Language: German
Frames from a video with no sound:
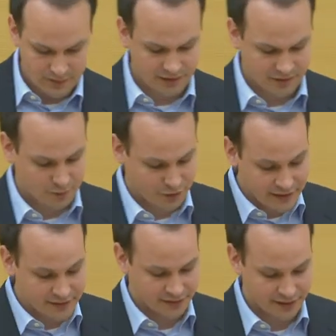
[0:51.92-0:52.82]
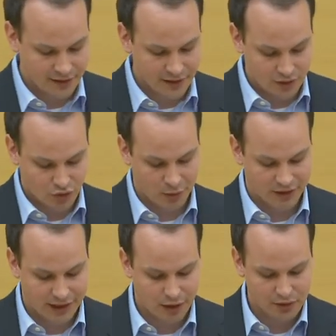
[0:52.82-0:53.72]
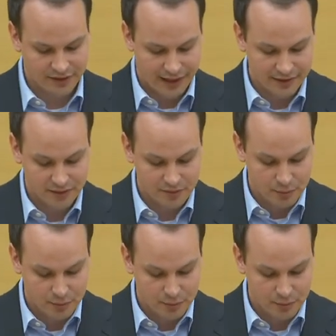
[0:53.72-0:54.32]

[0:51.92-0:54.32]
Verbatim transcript: Die Pflicht zur Übertragung des eigenen